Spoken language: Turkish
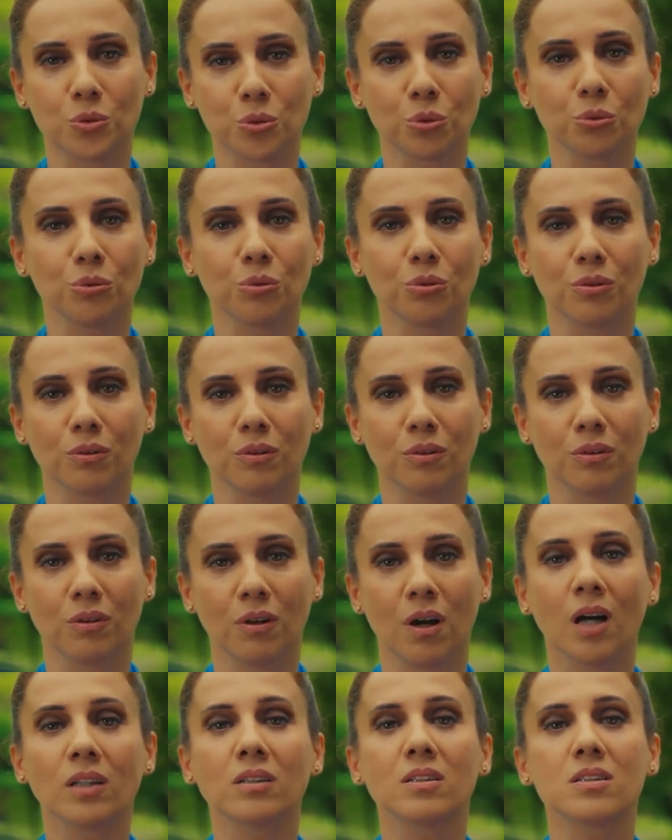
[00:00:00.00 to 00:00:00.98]
süt,
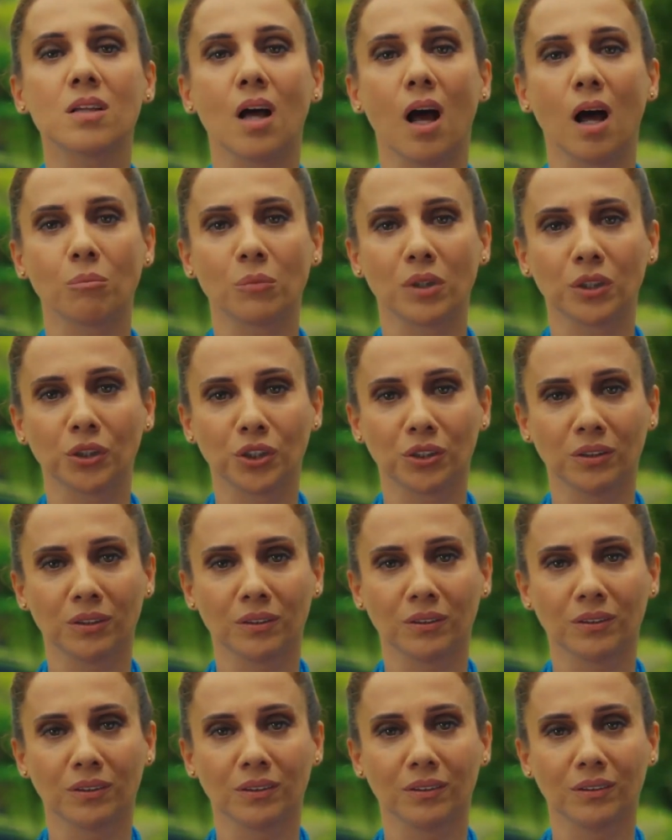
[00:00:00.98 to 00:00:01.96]
halı saha maçı.
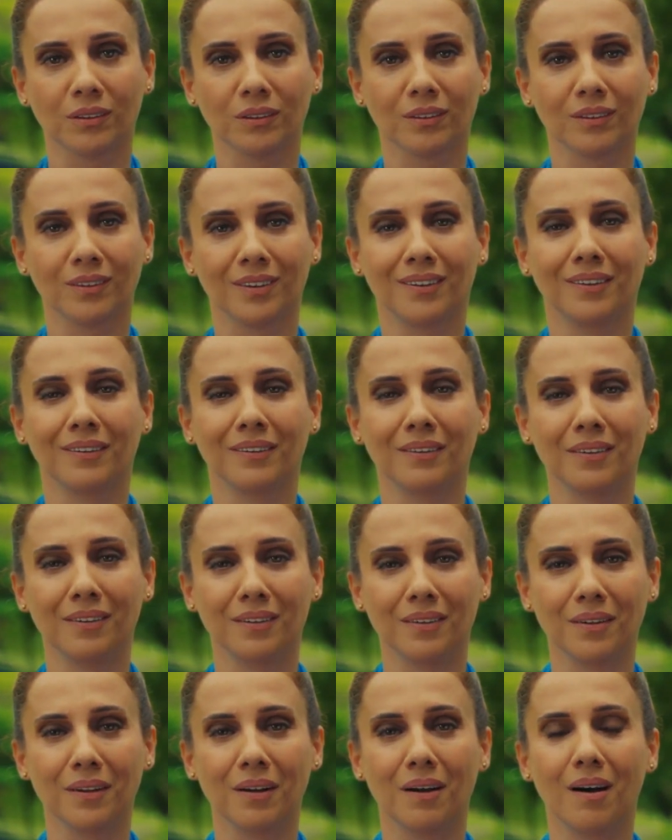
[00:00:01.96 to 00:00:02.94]

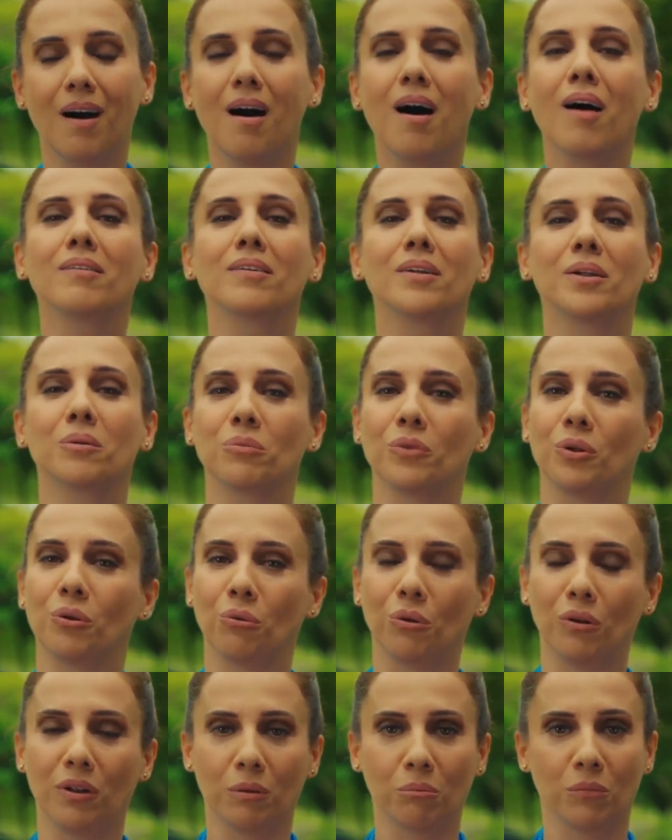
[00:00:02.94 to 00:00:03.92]
Ağlayayım mı
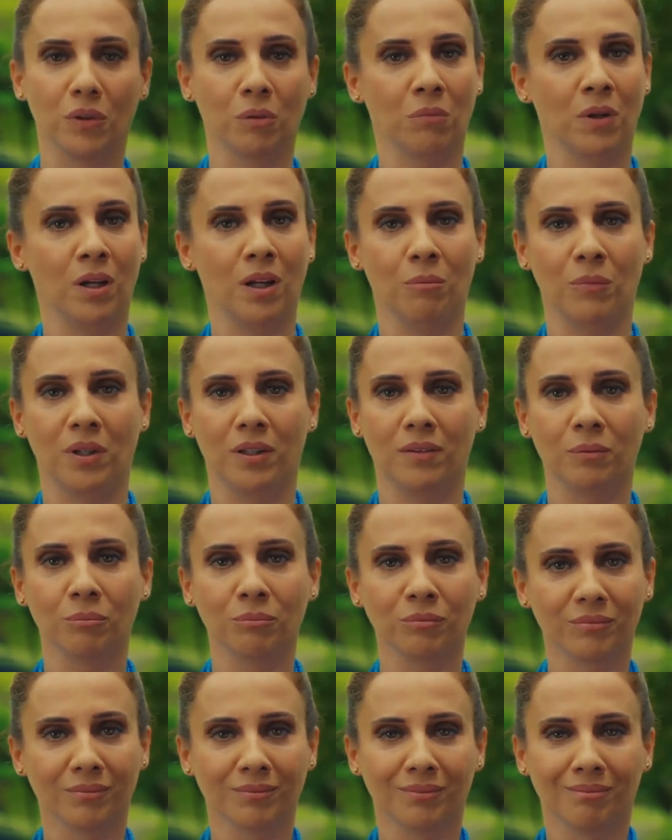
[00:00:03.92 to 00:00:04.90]
güleyim mi bilemedim.
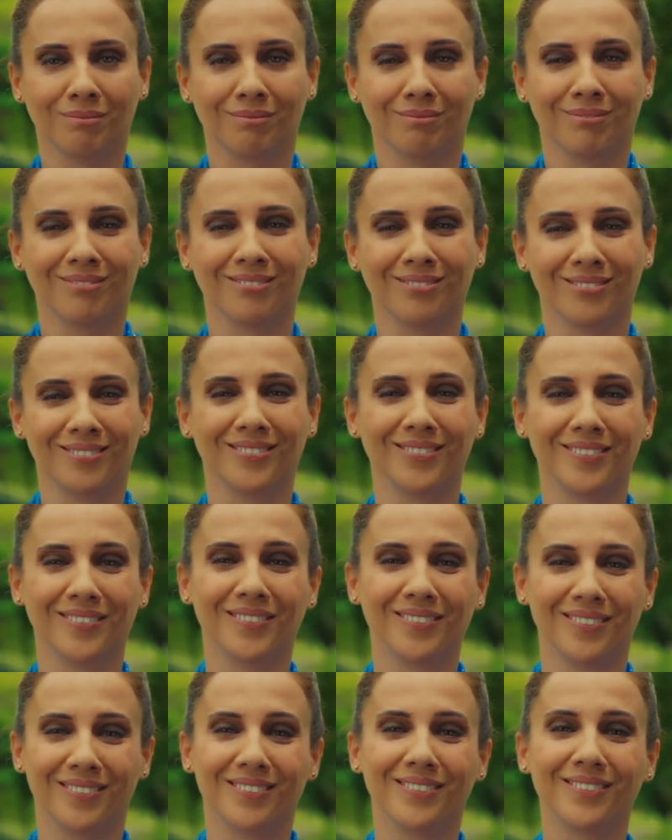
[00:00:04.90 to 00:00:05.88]

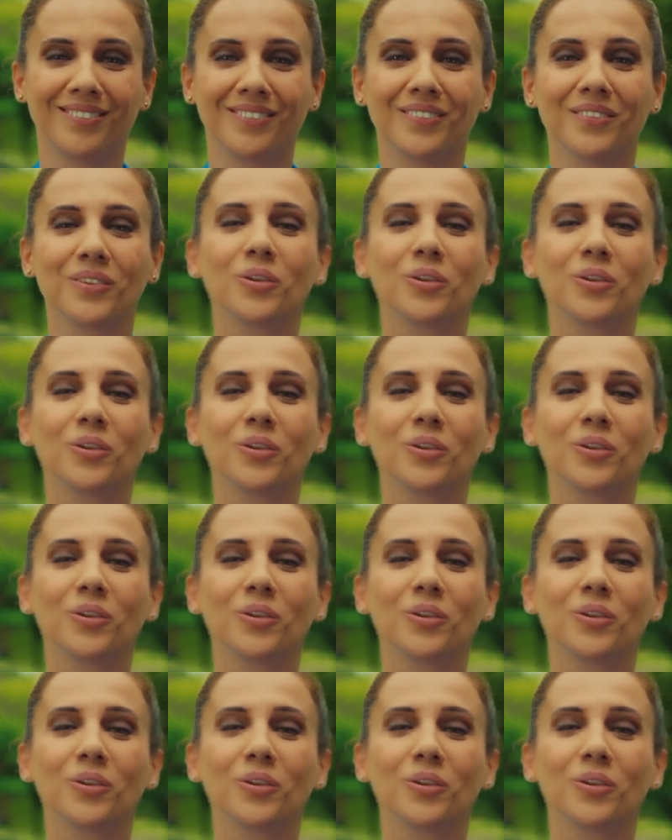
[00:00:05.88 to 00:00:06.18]
Güleyim.